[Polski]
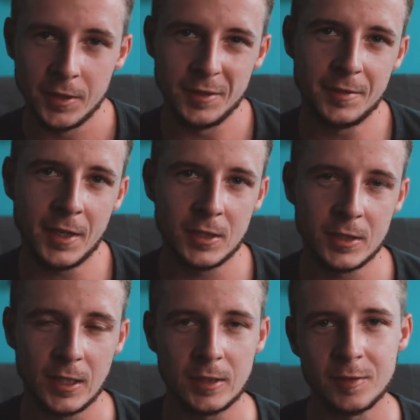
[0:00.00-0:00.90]
Im
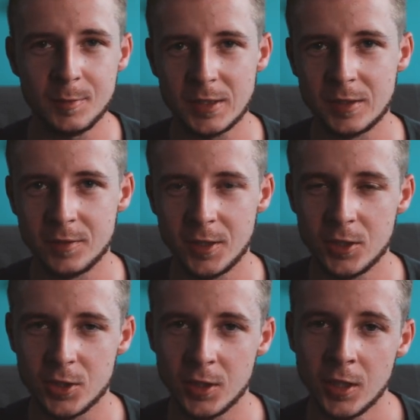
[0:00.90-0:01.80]
większy statyw,
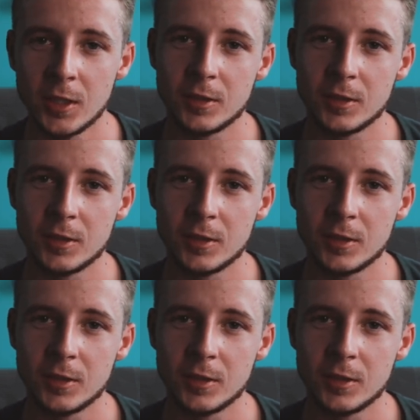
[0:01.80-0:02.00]
masywniejszy,